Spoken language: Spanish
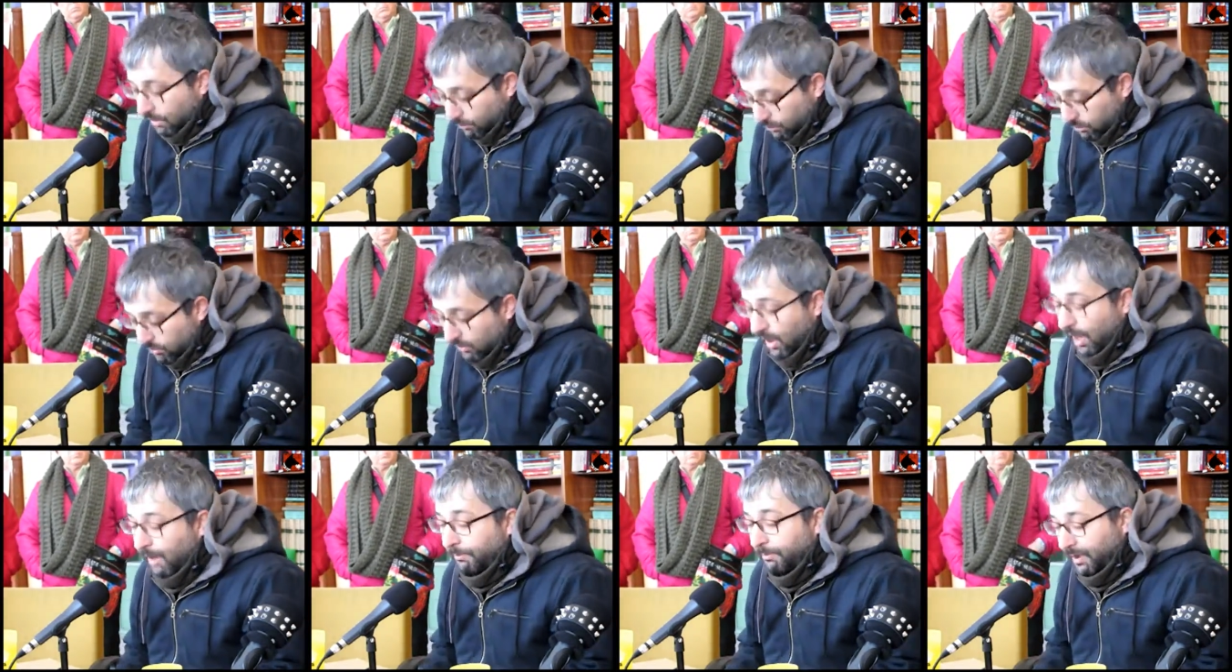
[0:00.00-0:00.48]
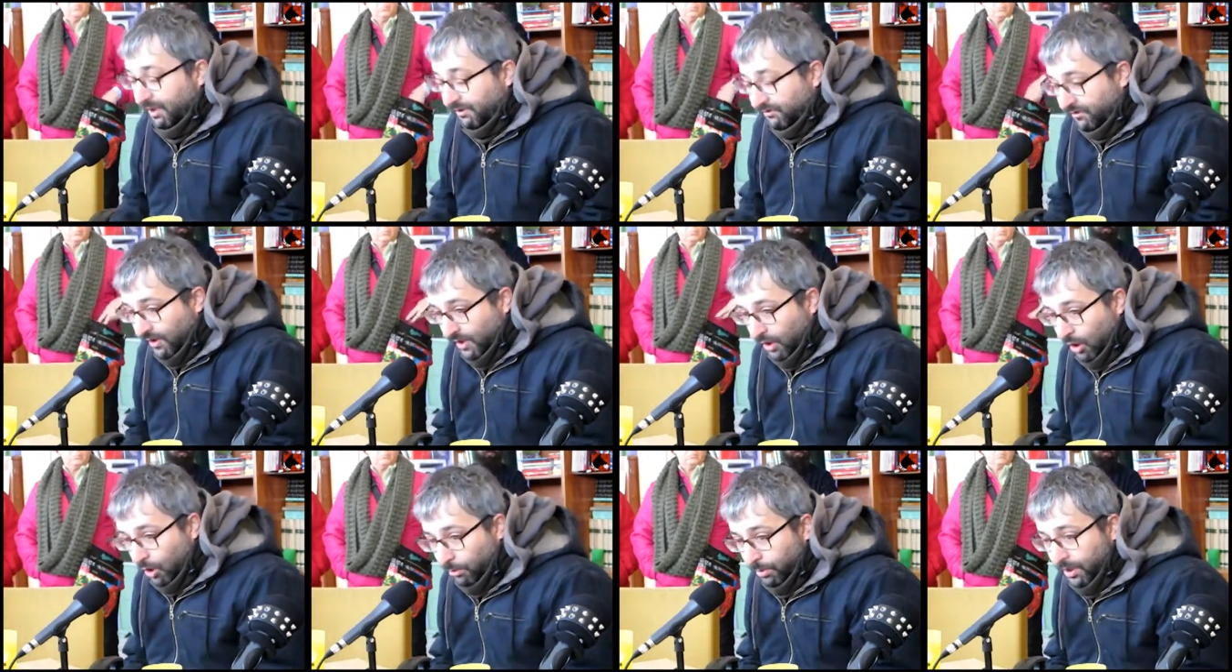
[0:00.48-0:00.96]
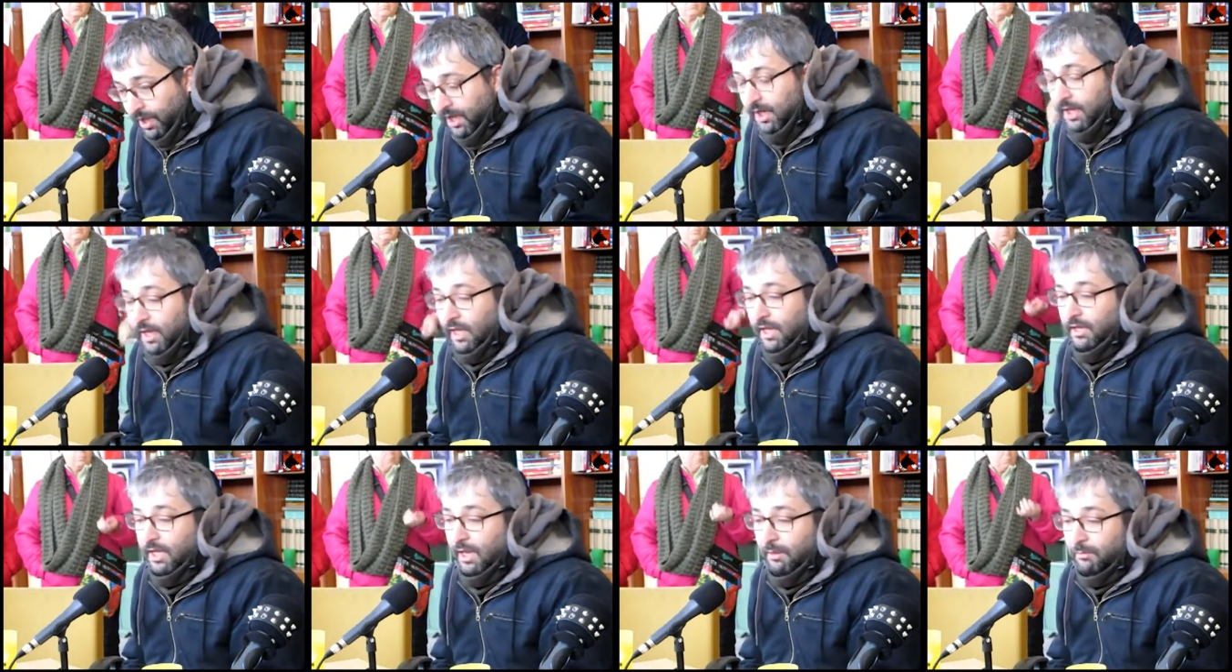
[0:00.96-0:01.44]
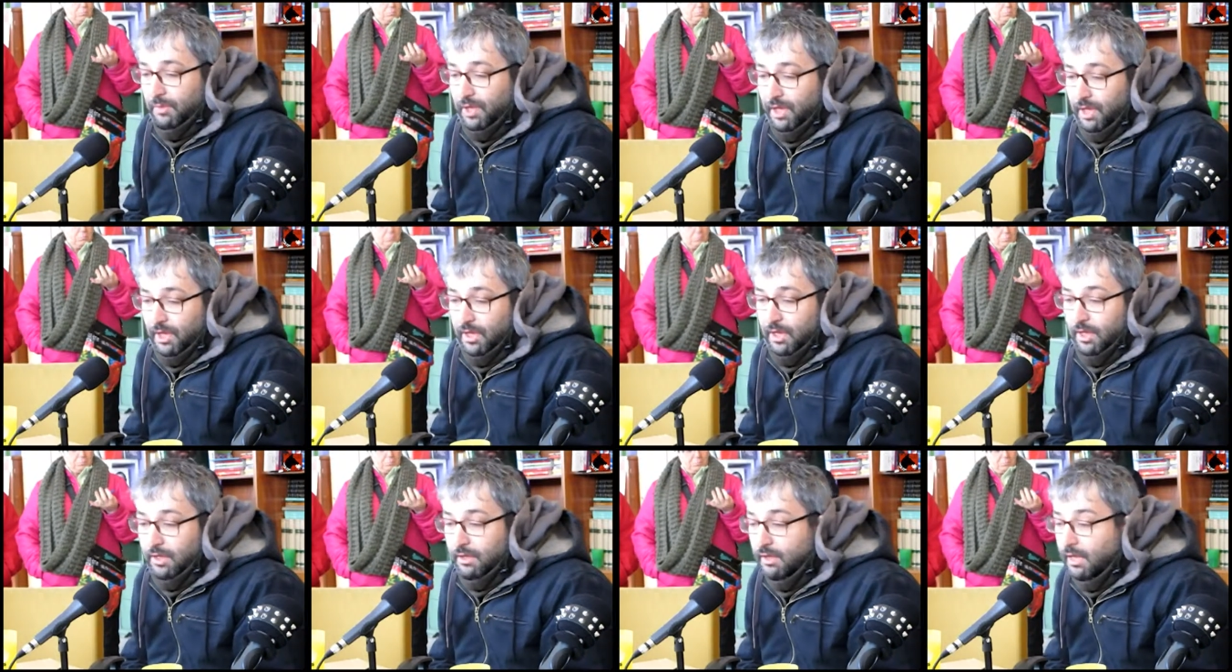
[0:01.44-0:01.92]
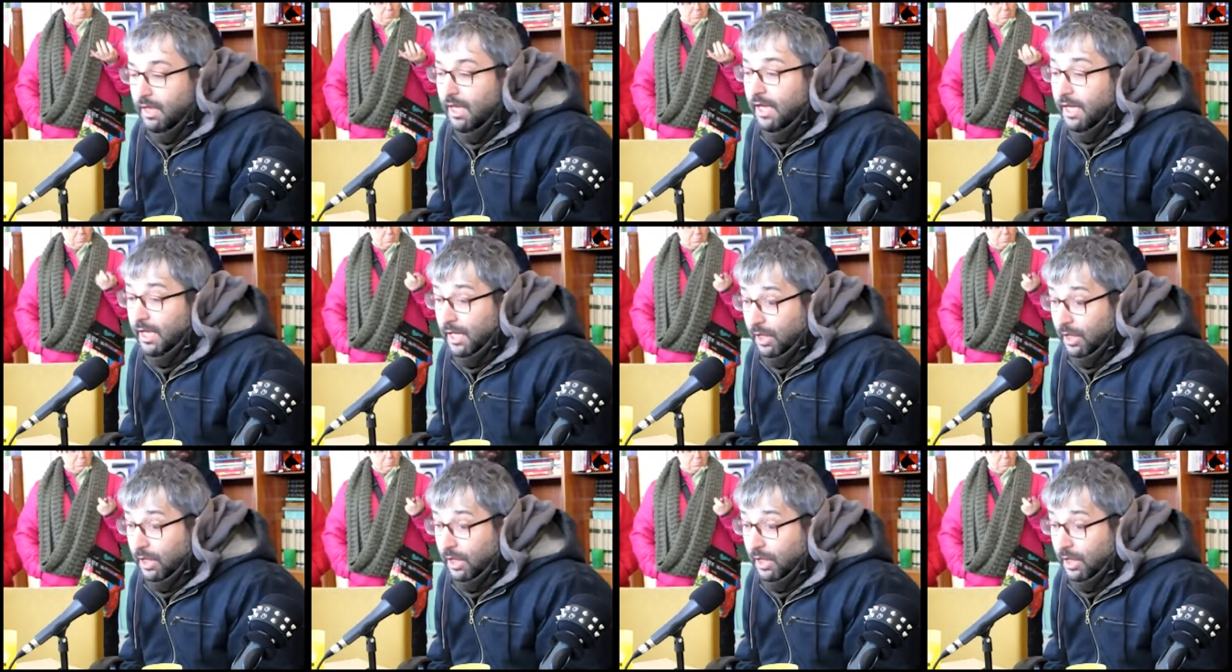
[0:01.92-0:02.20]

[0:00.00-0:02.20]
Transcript: una periferia obrera también,